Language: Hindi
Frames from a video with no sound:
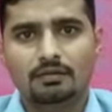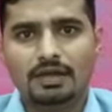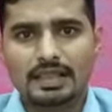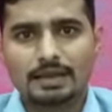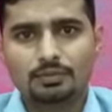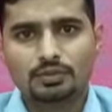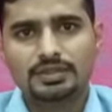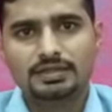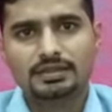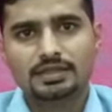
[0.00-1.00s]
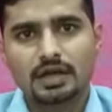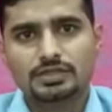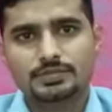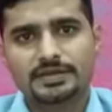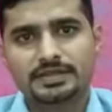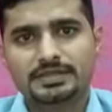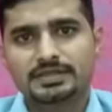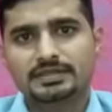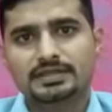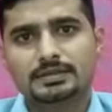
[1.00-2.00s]
वेल well, आप लोग देखते हैं हॉस्पिटल के
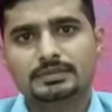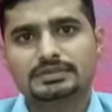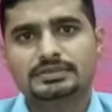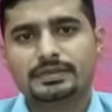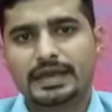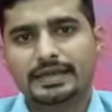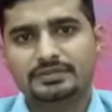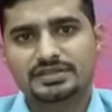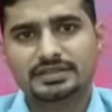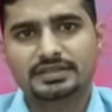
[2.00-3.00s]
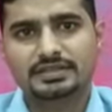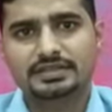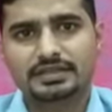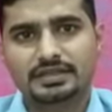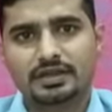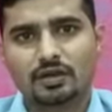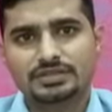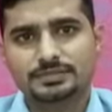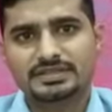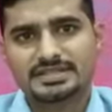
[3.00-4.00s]
अंदर हम लोग जब एडमिशन लेते हैं
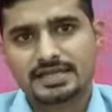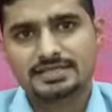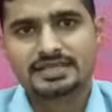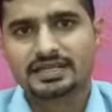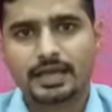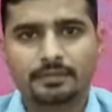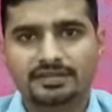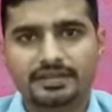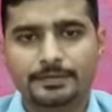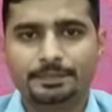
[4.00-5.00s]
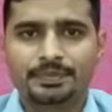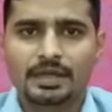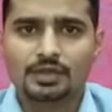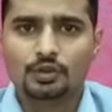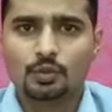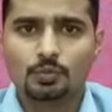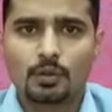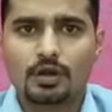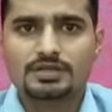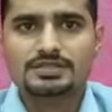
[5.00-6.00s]
और जब डिस्चार्ज का टाइम आता है तो
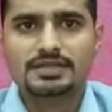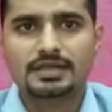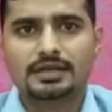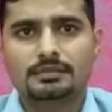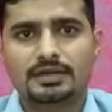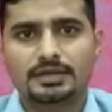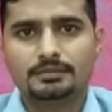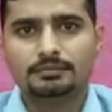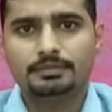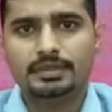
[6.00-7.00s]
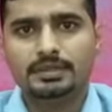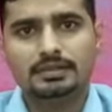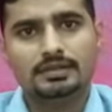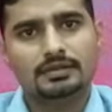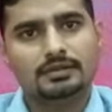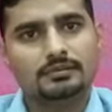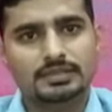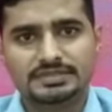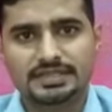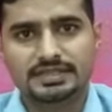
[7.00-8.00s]
बहुत सारा हमारा बिल
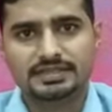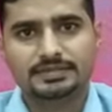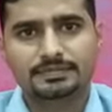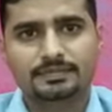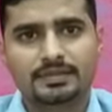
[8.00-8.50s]
बन जाता है